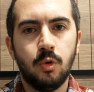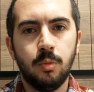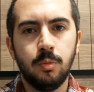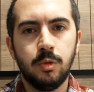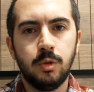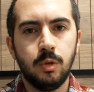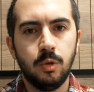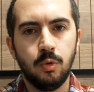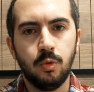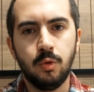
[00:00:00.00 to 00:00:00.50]

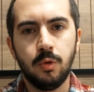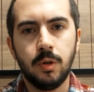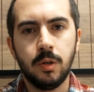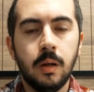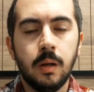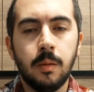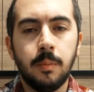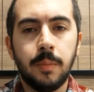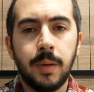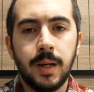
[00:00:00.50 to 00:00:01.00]
komisyon oranı.
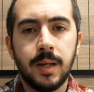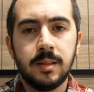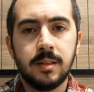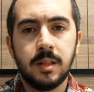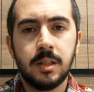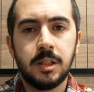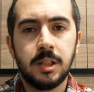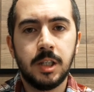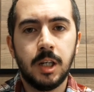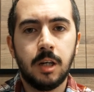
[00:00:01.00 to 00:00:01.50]
Ee, beyaz
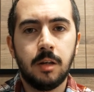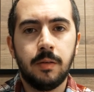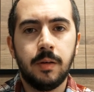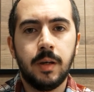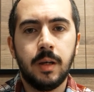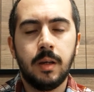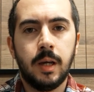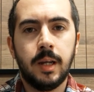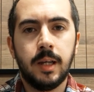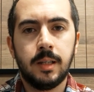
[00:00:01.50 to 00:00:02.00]
eşya
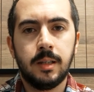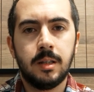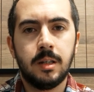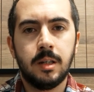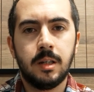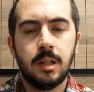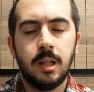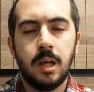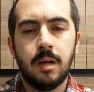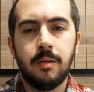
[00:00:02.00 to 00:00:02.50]
ve elektrikli